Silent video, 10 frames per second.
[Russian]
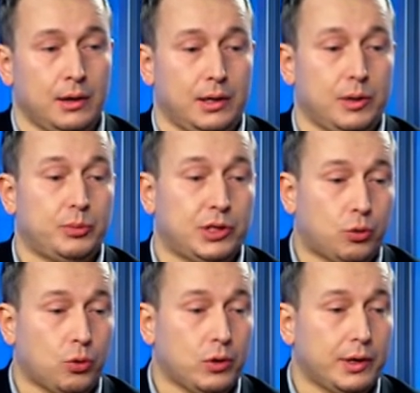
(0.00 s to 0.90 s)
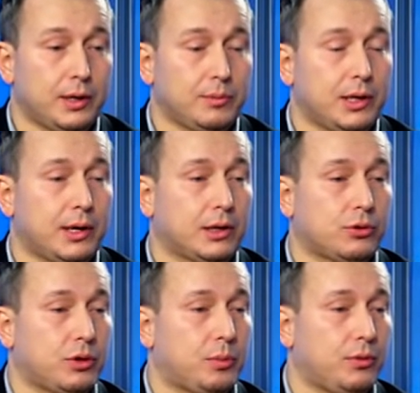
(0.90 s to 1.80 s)
И психологи, мнения
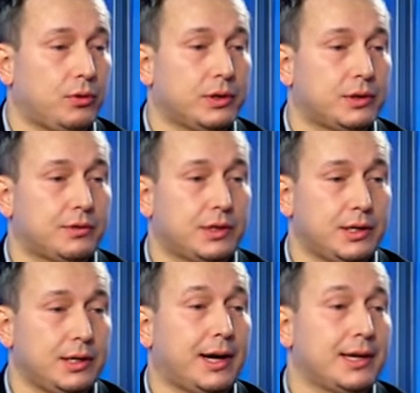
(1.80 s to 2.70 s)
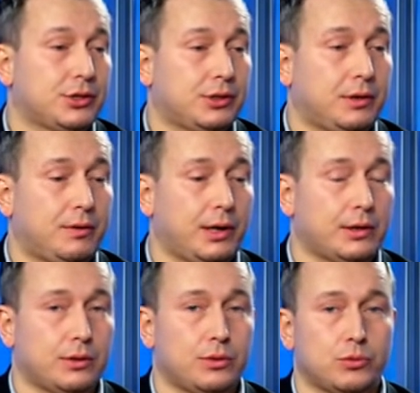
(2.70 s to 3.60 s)
которых приводятся в статье, конечно,
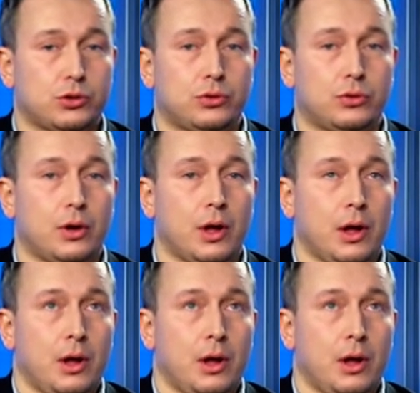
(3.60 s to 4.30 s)
говорят о том, что